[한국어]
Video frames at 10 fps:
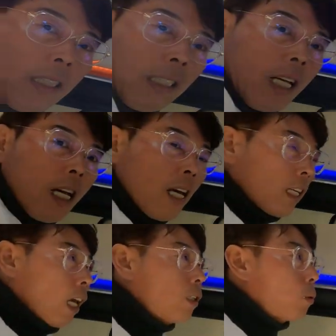즉
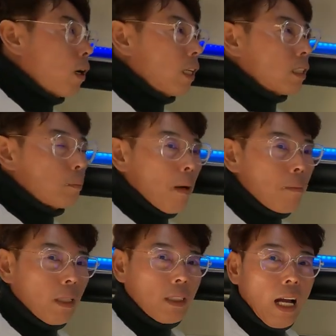개인용
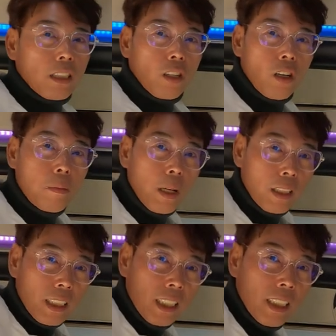핫스팟만 딱
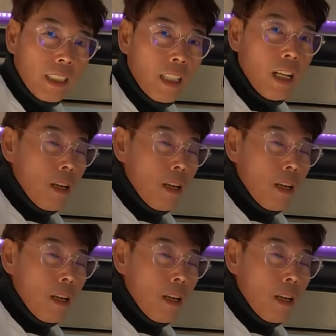열면은